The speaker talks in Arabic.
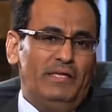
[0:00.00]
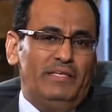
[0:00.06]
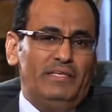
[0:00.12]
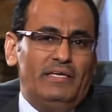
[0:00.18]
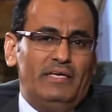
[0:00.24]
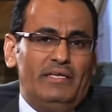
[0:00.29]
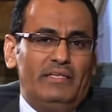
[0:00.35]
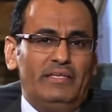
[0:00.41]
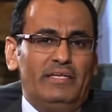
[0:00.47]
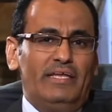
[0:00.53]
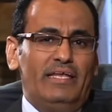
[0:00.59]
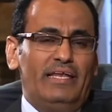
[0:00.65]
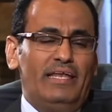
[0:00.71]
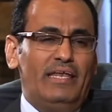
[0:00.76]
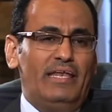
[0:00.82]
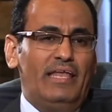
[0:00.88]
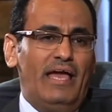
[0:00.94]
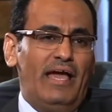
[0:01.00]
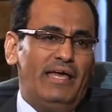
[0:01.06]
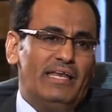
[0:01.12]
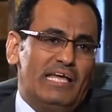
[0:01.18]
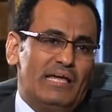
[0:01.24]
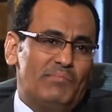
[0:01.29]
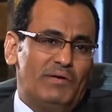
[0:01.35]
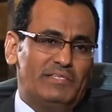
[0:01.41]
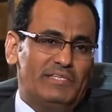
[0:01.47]
أن الحال
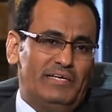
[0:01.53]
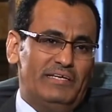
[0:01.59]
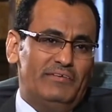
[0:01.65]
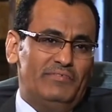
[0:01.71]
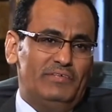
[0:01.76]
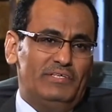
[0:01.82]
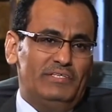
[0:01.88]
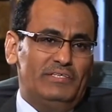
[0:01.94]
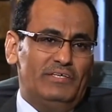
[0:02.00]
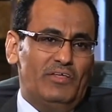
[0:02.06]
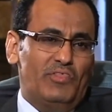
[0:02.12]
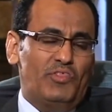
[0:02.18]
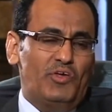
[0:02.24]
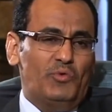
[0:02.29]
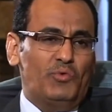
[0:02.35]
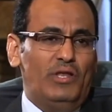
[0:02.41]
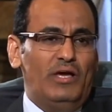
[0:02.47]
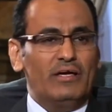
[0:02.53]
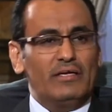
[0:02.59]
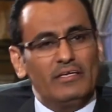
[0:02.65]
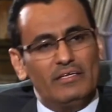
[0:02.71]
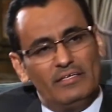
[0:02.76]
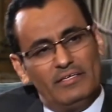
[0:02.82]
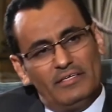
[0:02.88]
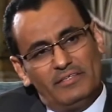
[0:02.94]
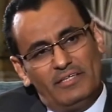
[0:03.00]
كما تعرف يعني الثروة الحقيقية
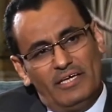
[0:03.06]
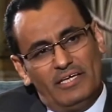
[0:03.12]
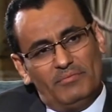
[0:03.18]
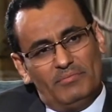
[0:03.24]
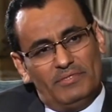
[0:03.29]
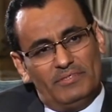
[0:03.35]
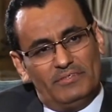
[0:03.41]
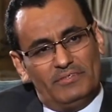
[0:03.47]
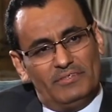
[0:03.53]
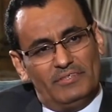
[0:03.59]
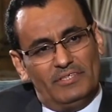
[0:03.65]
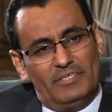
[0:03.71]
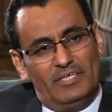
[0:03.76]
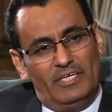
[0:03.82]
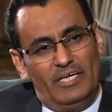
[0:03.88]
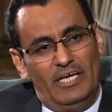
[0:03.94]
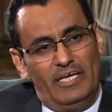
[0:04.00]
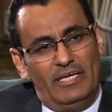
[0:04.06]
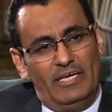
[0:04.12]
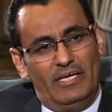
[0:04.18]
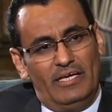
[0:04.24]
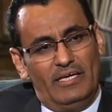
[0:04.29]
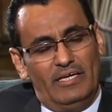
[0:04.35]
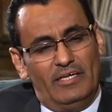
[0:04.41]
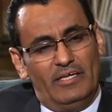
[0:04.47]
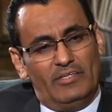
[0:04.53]
دائما هي
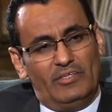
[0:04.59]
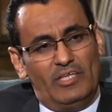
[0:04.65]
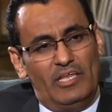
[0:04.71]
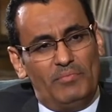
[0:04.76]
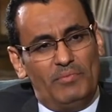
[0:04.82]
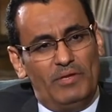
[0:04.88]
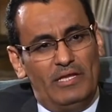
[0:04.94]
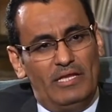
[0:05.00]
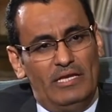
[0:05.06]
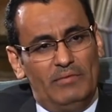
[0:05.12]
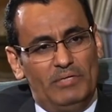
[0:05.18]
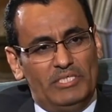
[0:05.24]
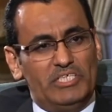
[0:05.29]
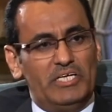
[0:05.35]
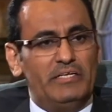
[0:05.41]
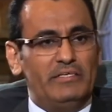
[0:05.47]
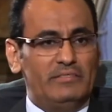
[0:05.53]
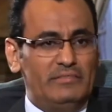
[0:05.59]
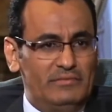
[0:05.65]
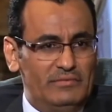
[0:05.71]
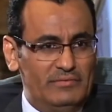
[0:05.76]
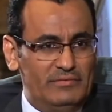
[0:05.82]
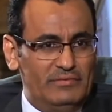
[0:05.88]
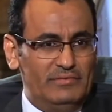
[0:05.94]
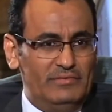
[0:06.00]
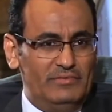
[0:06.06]
التنمية البشرية
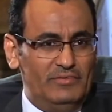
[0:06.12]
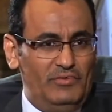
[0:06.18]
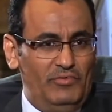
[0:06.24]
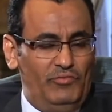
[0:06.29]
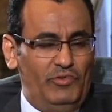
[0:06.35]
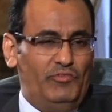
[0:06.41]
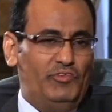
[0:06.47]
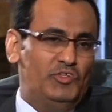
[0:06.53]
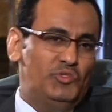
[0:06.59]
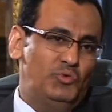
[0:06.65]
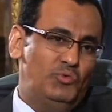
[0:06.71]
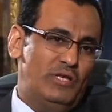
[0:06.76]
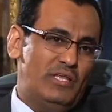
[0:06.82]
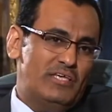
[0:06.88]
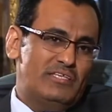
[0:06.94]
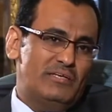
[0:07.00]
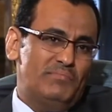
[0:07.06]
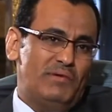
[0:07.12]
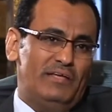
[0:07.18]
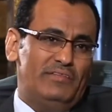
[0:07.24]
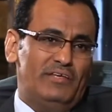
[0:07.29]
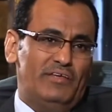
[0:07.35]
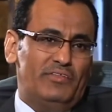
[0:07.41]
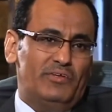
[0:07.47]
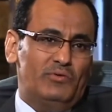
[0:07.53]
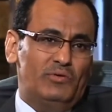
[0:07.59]
في في دول اصلا ما عندها
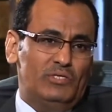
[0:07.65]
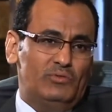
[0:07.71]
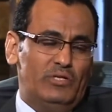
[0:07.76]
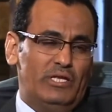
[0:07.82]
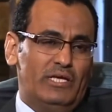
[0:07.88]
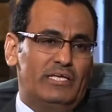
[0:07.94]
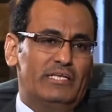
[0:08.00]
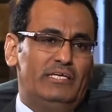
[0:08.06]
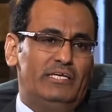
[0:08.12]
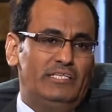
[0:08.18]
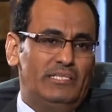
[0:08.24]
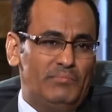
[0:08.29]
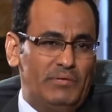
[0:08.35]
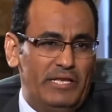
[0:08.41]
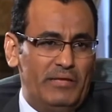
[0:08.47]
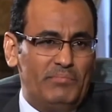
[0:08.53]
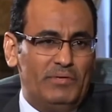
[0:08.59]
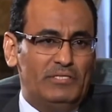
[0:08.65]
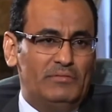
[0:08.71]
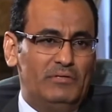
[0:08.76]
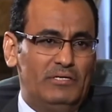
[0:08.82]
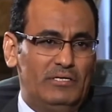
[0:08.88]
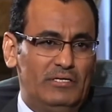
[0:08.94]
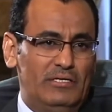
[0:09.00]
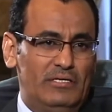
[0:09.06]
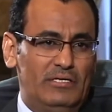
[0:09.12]
ثروات ولا اصلا ما عندها ثروات
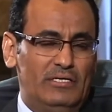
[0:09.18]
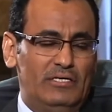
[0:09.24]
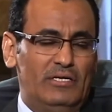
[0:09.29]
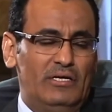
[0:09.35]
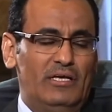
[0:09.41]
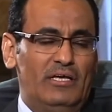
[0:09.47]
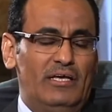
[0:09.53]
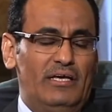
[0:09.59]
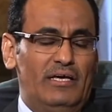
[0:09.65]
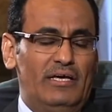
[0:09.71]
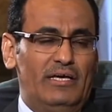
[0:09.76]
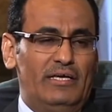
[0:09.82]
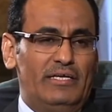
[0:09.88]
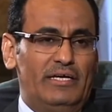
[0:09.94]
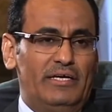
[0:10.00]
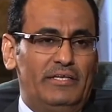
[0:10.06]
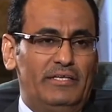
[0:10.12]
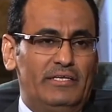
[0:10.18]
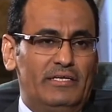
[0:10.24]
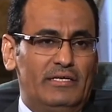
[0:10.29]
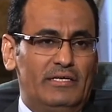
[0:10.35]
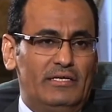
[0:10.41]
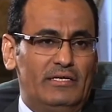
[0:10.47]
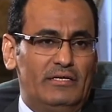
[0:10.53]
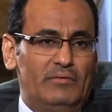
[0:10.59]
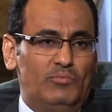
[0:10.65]
ولكن عندما نمت آه،
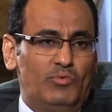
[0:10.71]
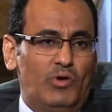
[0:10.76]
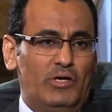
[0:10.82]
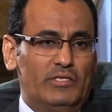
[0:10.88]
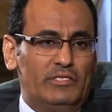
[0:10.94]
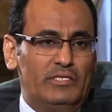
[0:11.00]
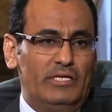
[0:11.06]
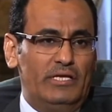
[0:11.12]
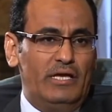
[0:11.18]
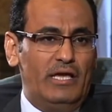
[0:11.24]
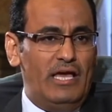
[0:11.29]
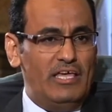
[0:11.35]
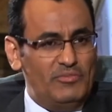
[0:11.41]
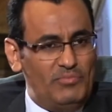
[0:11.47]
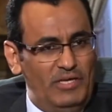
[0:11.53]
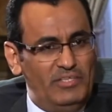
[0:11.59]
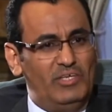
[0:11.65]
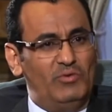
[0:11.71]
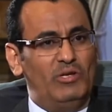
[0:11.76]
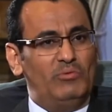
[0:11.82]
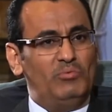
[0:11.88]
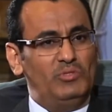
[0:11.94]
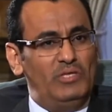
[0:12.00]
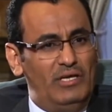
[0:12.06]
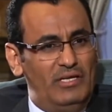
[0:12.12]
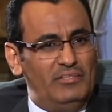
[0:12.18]
آه، يعني آه،
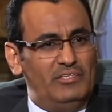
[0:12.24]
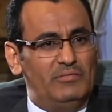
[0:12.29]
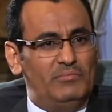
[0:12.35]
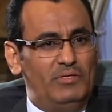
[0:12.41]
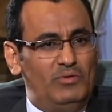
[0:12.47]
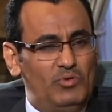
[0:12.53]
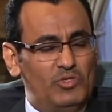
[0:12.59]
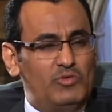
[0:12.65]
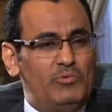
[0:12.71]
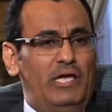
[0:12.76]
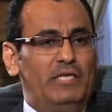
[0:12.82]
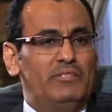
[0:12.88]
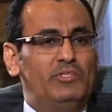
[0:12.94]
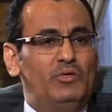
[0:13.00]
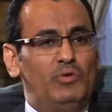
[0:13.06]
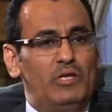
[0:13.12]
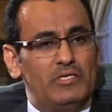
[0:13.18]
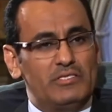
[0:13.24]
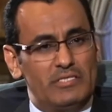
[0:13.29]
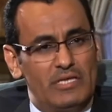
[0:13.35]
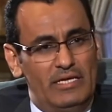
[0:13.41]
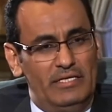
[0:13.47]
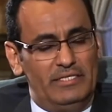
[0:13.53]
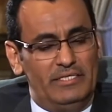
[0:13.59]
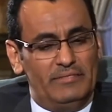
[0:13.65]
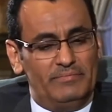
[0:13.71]
مواطنيها اصبحت دوله متقدمه
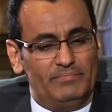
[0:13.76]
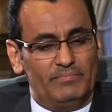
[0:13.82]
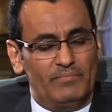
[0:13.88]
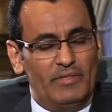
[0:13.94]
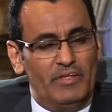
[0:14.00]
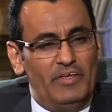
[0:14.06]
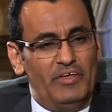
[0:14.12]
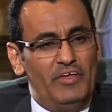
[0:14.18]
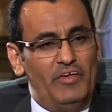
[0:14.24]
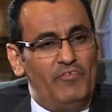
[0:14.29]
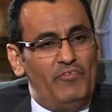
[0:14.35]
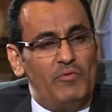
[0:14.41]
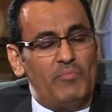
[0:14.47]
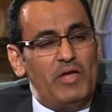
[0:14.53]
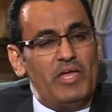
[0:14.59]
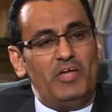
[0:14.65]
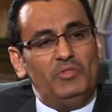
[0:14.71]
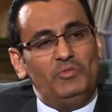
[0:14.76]
واصبحت دوله صناعيه